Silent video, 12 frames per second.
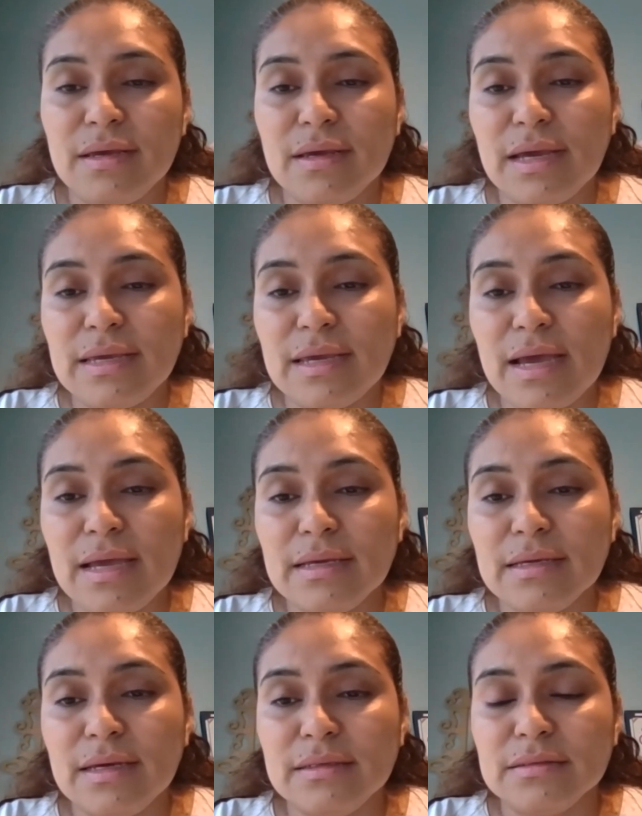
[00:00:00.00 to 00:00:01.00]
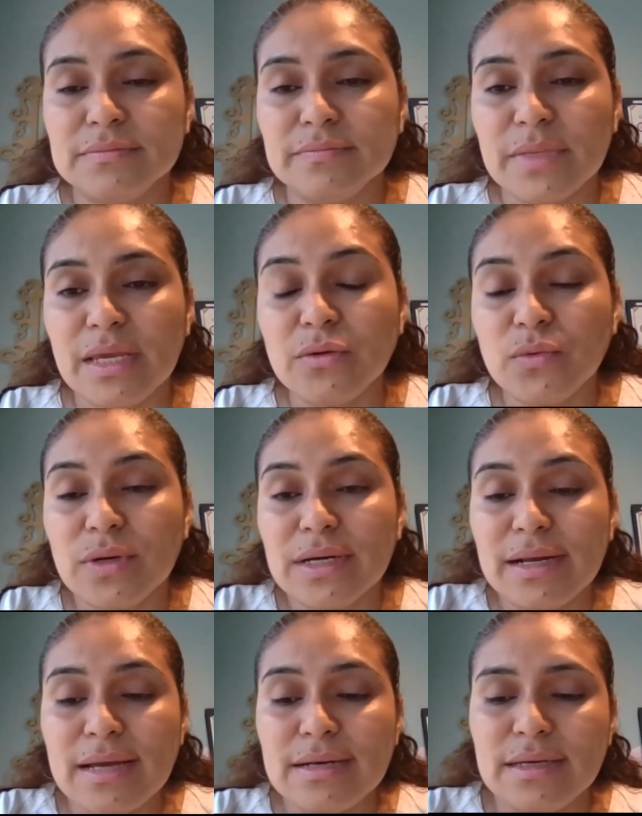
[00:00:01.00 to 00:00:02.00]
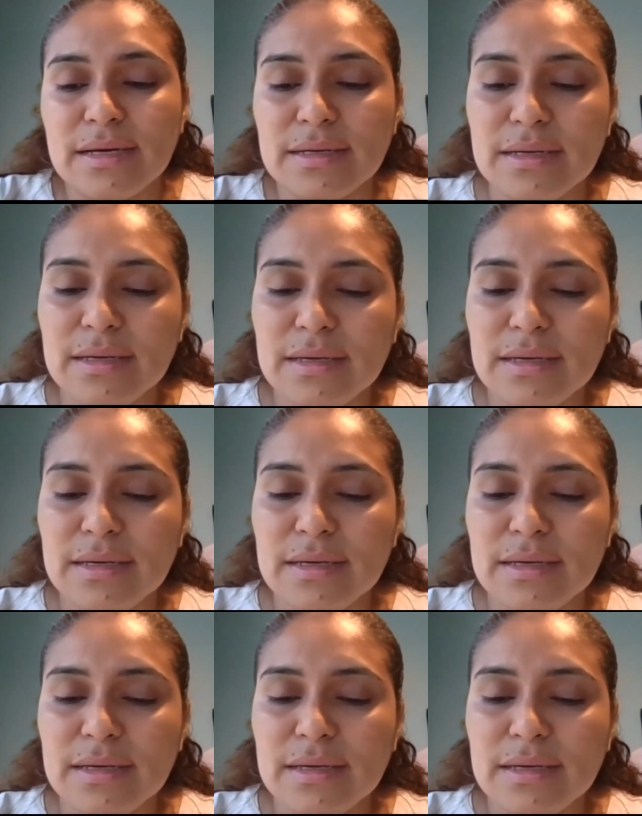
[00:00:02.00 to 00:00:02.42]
allá en Ucrania,